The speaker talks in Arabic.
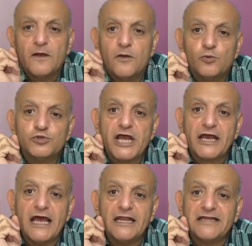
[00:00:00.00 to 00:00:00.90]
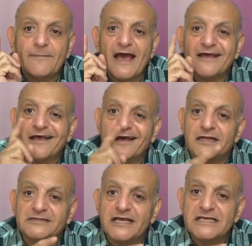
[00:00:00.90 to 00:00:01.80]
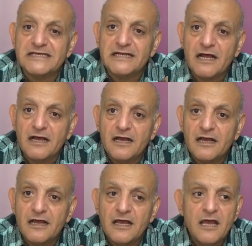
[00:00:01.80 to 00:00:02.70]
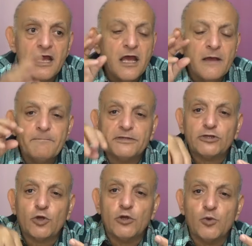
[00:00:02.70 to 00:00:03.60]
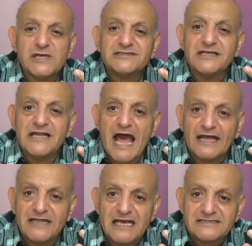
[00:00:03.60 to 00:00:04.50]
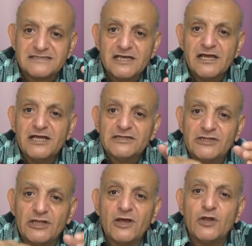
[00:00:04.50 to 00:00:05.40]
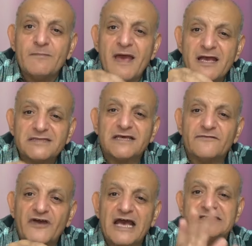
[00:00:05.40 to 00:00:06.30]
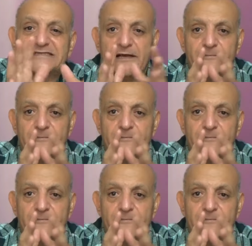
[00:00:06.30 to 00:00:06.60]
وشغاله تبع قناه الجزيره بتدخل وسط الاحداث تنقل ما يحصل في غزه